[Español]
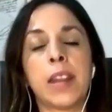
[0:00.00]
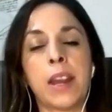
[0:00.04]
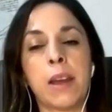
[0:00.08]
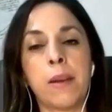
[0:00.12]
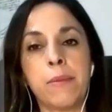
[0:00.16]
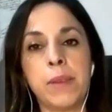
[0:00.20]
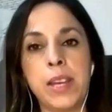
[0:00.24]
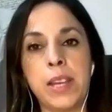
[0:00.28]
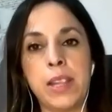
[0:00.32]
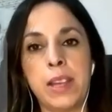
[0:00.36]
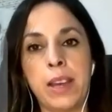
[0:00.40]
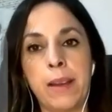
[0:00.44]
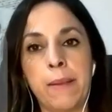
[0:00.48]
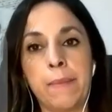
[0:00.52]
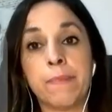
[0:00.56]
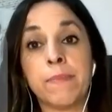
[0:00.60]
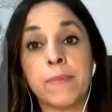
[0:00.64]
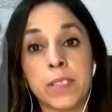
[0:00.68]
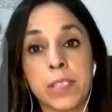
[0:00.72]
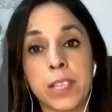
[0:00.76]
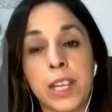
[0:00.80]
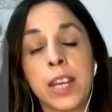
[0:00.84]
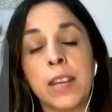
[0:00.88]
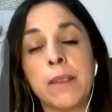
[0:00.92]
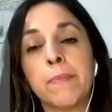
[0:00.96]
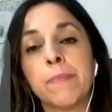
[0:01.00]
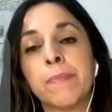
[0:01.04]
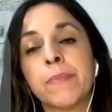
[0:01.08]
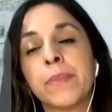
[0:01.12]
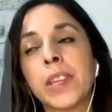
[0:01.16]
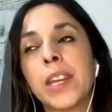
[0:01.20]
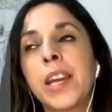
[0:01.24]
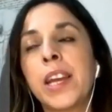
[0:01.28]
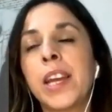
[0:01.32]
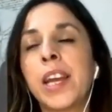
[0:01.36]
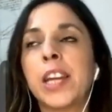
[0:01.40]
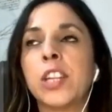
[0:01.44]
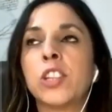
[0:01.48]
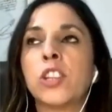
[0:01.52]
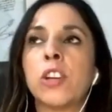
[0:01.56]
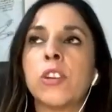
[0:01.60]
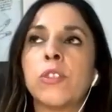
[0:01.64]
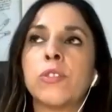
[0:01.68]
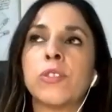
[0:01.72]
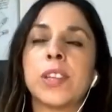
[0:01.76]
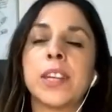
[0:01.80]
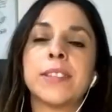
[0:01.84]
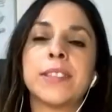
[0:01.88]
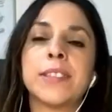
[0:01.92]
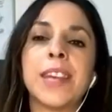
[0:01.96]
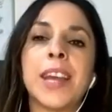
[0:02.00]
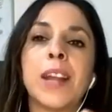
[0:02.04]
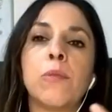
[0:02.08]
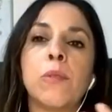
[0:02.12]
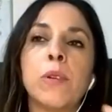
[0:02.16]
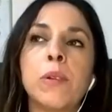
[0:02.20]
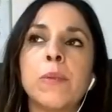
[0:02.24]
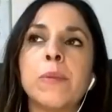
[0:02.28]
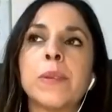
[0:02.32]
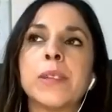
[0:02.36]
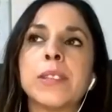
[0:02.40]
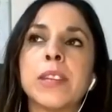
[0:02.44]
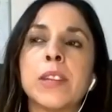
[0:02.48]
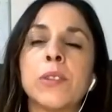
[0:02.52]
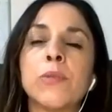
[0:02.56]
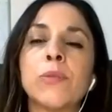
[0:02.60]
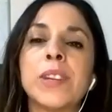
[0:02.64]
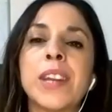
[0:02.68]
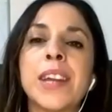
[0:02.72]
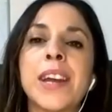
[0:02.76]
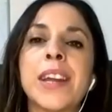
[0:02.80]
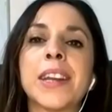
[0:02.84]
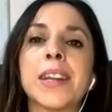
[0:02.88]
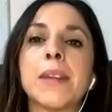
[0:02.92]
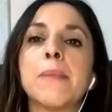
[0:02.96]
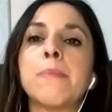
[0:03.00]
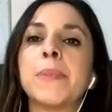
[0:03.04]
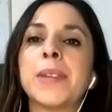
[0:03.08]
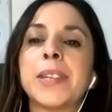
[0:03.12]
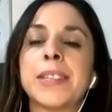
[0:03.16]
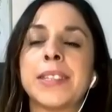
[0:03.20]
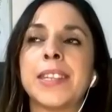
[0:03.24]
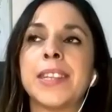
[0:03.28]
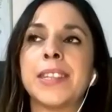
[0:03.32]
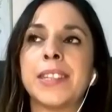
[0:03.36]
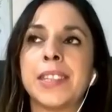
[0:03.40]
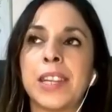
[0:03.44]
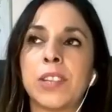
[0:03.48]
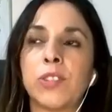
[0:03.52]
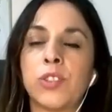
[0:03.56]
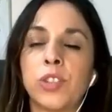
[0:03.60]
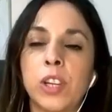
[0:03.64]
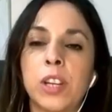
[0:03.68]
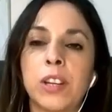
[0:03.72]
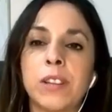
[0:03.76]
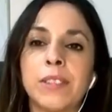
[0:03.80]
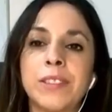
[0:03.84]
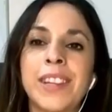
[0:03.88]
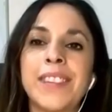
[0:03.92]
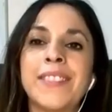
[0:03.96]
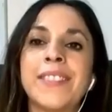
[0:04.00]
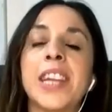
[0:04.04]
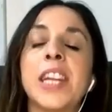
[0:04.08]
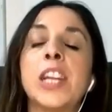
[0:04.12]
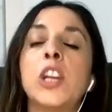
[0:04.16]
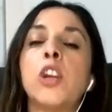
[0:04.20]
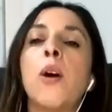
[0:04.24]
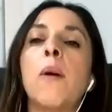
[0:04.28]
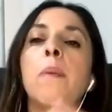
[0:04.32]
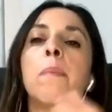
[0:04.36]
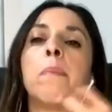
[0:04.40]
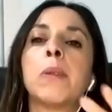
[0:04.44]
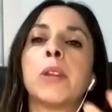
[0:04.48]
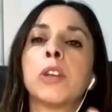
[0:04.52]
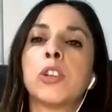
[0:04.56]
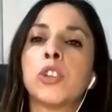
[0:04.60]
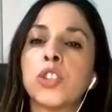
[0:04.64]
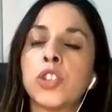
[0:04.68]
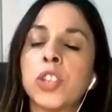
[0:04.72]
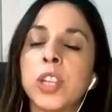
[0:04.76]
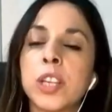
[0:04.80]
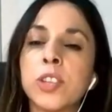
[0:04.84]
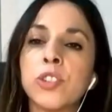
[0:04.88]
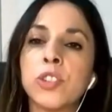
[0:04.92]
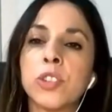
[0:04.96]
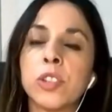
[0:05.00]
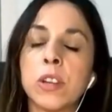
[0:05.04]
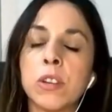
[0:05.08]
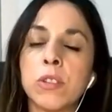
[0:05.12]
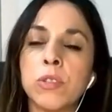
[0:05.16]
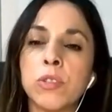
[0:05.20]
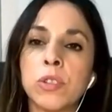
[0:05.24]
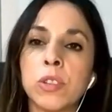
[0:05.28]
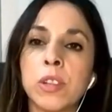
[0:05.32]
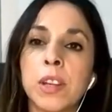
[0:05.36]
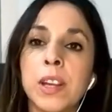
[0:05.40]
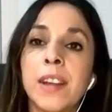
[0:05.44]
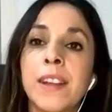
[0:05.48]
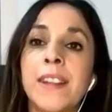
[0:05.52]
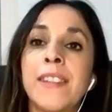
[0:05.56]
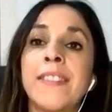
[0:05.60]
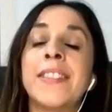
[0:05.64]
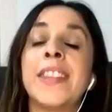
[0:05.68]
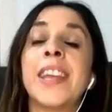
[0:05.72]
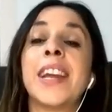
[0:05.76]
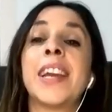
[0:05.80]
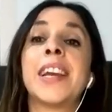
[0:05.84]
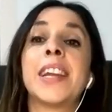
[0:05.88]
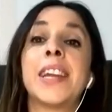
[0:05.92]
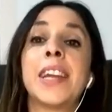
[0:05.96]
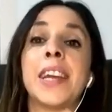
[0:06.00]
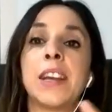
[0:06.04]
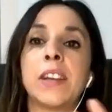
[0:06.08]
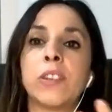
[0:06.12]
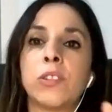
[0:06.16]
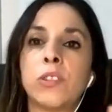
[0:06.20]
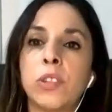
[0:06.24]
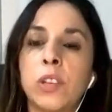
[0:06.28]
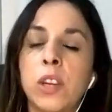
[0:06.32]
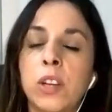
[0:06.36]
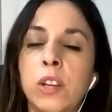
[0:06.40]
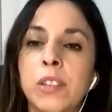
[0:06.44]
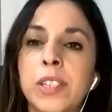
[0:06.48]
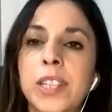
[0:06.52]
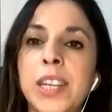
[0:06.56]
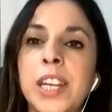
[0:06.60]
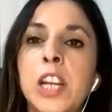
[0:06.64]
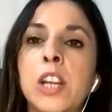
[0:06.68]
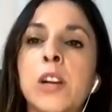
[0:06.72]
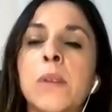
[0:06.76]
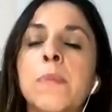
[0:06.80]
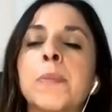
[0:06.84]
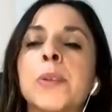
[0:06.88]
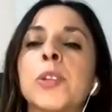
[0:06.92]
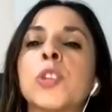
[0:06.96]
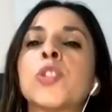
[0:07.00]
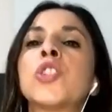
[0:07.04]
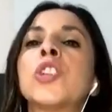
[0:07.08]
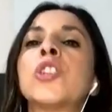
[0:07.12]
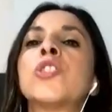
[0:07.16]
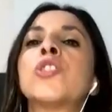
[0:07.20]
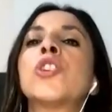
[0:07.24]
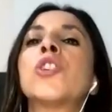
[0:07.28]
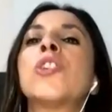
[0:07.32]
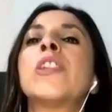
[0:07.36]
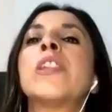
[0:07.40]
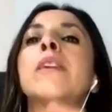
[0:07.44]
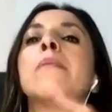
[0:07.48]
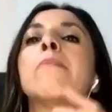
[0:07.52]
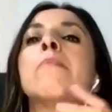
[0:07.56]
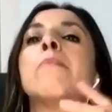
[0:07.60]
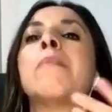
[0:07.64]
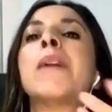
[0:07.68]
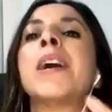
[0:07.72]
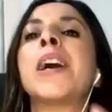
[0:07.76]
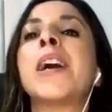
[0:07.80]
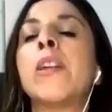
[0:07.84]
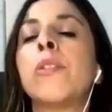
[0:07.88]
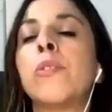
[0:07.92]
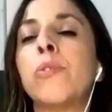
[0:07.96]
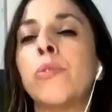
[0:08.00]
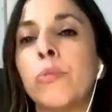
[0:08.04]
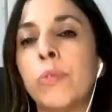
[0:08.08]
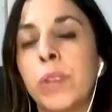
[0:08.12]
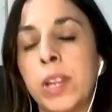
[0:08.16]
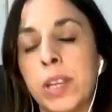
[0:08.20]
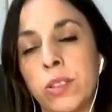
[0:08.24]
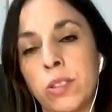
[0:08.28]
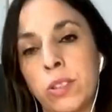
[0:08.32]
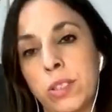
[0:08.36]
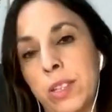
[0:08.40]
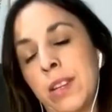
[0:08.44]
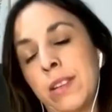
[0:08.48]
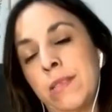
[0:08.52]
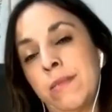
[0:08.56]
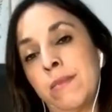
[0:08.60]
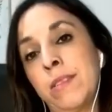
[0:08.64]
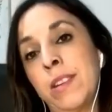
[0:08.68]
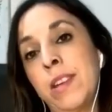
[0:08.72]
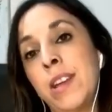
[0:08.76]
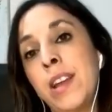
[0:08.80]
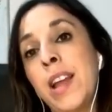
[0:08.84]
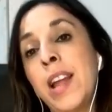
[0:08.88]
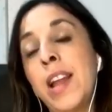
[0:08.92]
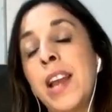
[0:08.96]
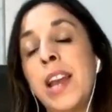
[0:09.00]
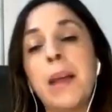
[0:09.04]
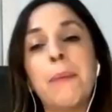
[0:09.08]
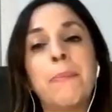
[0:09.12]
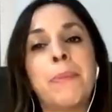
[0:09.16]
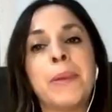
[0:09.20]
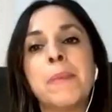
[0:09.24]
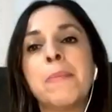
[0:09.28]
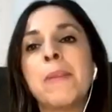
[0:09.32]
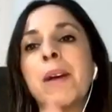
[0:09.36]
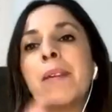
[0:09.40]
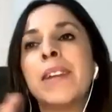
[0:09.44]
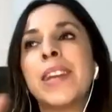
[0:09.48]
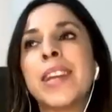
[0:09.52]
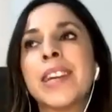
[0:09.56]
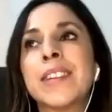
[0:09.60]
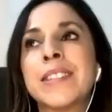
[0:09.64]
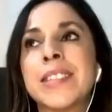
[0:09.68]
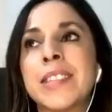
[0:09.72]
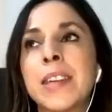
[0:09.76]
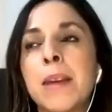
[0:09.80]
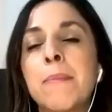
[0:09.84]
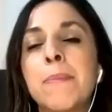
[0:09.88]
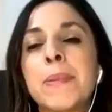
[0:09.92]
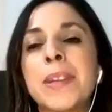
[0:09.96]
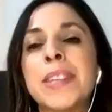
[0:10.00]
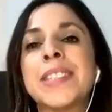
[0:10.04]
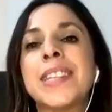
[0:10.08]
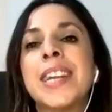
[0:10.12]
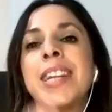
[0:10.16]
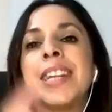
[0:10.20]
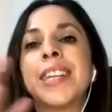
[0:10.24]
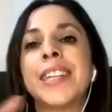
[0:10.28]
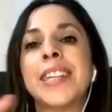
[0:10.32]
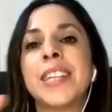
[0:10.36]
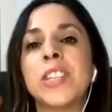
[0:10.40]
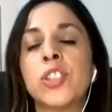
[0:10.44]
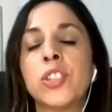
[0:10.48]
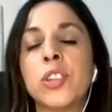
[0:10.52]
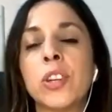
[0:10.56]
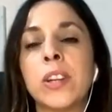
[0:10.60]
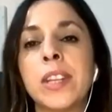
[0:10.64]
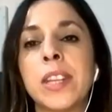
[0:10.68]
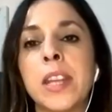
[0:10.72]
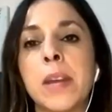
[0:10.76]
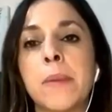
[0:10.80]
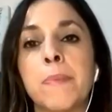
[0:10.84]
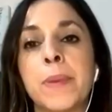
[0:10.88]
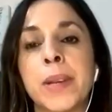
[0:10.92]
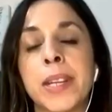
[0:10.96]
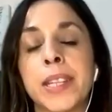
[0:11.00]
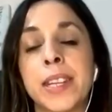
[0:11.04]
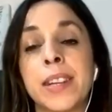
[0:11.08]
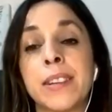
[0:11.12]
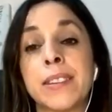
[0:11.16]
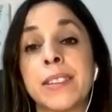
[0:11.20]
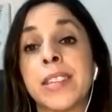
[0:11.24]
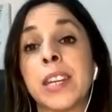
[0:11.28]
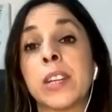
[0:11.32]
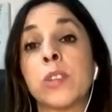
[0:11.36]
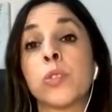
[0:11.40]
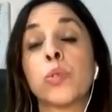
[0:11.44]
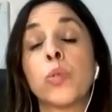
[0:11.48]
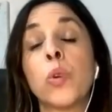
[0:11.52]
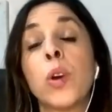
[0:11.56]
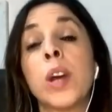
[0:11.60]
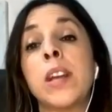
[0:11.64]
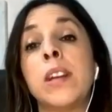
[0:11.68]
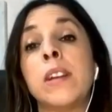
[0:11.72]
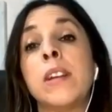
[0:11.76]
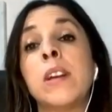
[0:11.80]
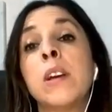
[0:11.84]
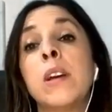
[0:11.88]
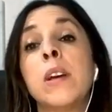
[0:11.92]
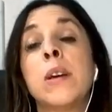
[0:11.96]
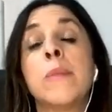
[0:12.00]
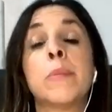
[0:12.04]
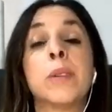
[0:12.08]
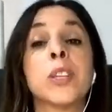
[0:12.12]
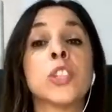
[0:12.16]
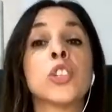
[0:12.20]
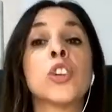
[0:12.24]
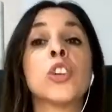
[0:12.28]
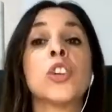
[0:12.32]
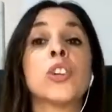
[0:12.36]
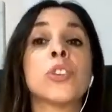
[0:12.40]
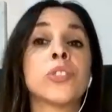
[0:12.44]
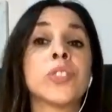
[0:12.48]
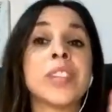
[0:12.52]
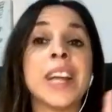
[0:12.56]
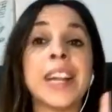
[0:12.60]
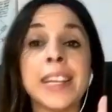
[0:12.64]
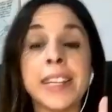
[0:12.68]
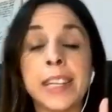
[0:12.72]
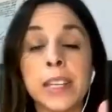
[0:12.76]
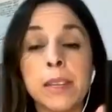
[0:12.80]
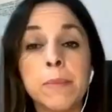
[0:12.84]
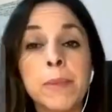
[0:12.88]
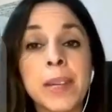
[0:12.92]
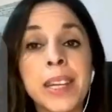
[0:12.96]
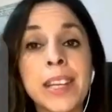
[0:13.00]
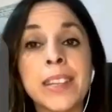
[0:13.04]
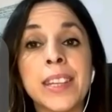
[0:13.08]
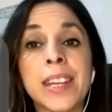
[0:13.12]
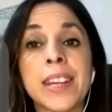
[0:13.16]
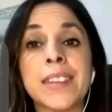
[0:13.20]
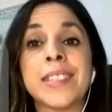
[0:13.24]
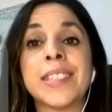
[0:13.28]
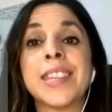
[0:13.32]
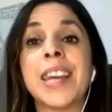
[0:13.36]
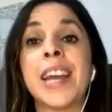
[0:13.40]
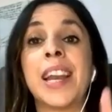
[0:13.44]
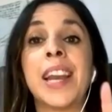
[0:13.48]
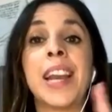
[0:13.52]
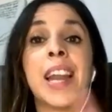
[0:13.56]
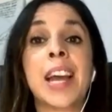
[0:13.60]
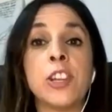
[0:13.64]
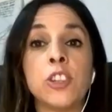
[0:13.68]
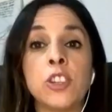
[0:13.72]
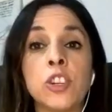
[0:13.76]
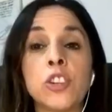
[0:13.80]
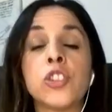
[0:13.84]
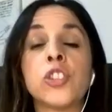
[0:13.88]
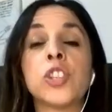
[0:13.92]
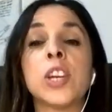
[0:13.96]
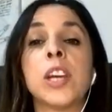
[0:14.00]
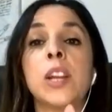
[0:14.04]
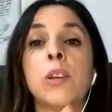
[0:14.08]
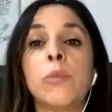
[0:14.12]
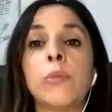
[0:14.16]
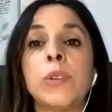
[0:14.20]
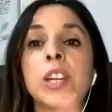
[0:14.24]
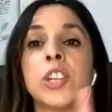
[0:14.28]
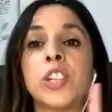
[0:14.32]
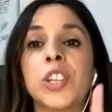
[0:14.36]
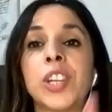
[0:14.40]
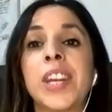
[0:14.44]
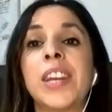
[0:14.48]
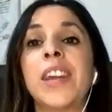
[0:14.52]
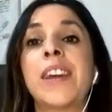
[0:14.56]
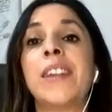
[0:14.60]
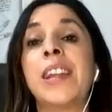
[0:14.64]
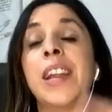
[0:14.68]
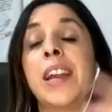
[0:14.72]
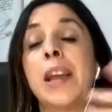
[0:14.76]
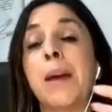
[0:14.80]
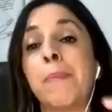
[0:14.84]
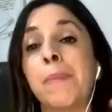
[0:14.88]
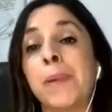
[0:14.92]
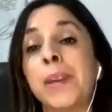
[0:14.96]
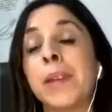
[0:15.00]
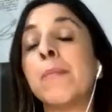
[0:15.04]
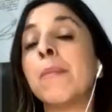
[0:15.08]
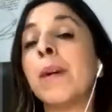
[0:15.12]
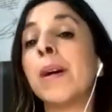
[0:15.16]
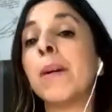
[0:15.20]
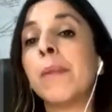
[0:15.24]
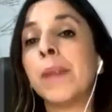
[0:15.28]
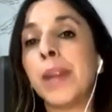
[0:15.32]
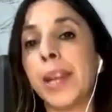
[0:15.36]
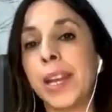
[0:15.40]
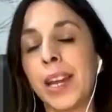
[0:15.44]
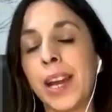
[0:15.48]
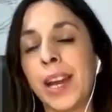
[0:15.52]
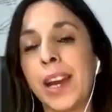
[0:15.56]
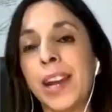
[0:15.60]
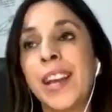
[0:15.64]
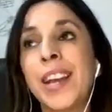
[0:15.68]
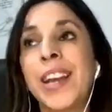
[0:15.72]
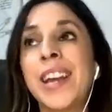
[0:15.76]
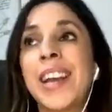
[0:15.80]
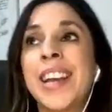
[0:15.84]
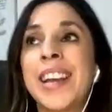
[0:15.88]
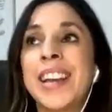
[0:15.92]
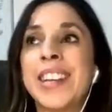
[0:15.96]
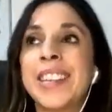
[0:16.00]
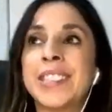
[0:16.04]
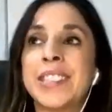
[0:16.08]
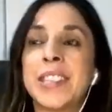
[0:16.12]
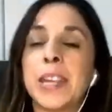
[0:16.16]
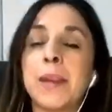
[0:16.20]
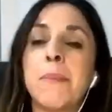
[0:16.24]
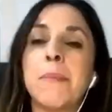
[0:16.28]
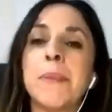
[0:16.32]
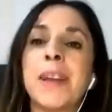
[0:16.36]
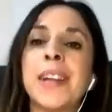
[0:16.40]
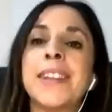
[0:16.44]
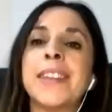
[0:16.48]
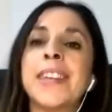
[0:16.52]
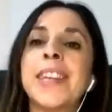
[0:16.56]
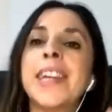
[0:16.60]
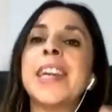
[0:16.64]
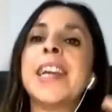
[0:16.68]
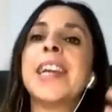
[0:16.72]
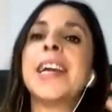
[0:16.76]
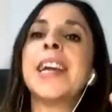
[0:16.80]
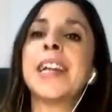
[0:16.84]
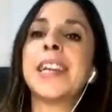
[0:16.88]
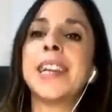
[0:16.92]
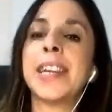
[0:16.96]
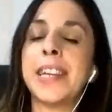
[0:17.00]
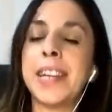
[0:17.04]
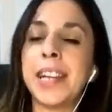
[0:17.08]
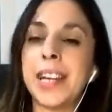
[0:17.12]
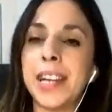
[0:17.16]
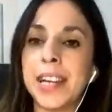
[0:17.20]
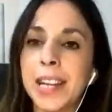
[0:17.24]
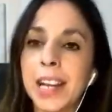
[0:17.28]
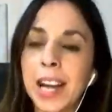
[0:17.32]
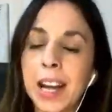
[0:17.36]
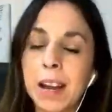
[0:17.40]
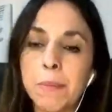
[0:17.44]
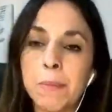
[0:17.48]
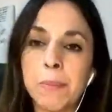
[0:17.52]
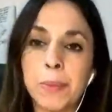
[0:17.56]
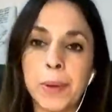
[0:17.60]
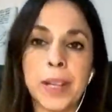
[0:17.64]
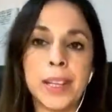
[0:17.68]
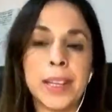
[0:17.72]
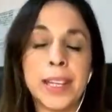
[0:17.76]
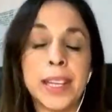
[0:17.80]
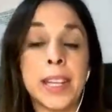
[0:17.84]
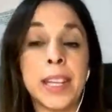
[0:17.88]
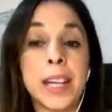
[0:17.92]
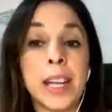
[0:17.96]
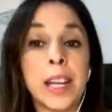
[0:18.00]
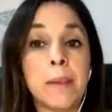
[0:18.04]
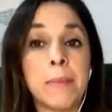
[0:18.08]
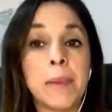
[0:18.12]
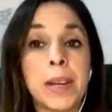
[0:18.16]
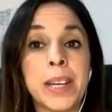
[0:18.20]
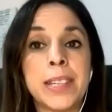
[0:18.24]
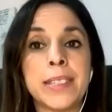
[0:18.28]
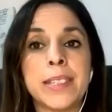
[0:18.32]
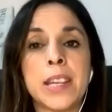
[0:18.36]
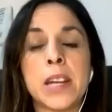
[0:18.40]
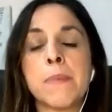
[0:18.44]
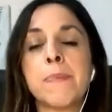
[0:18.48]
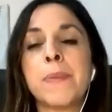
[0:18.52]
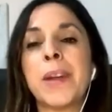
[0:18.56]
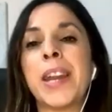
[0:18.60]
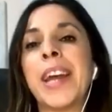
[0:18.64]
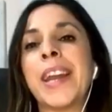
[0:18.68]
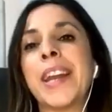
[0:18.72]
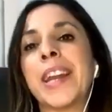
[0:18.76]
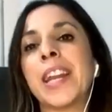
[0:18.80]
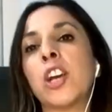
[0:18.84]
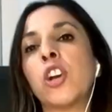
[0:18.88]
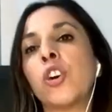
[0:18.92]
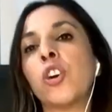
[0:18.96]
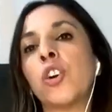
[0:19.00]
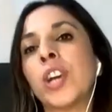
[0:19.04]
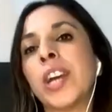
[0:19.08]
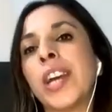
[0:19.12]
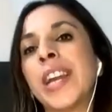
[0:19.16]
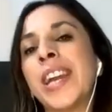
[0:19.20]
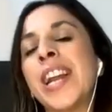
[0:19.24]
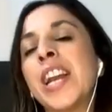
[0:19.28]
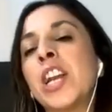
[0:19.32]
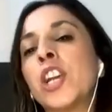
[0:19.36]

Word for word: vida. ¿Sí? Entonces, el huevo va a ser una representación de los procesos de creación y los procesos de maduración. La primavera siempre es el inicio del despertar sexual, por eso los alquimistas en la noche de luna llena de la primavera se metían en el campo antes del amanecer para recoger el